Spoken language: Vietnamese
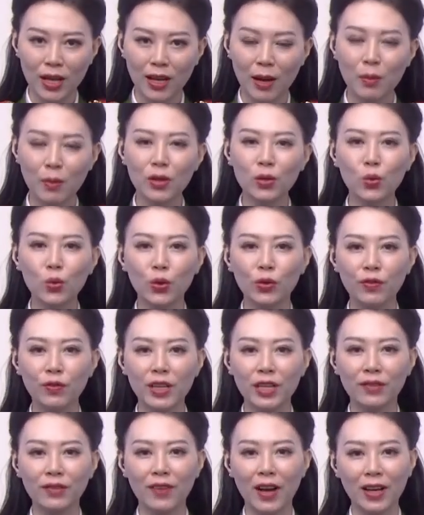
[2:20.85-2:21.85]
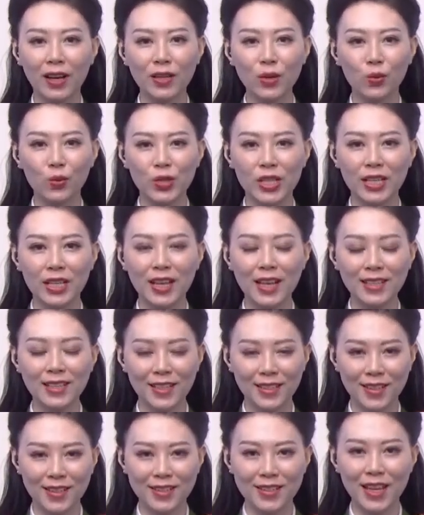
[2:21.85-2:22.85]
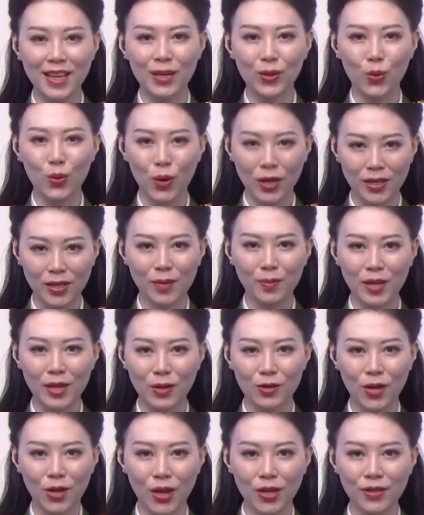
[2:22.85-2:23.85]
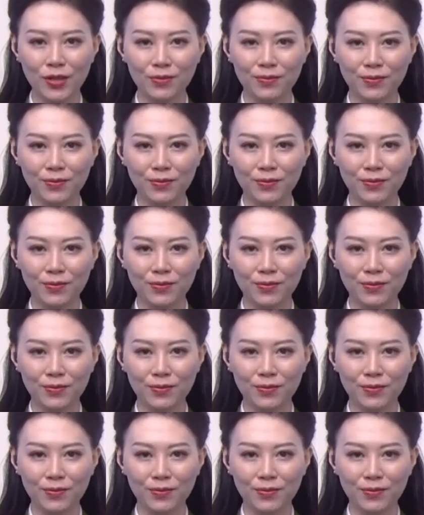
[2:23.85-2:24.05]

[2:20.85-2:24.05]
Cảm ơn quý vị và các đồng chí đã dành thời gian quan tâm theo dõi.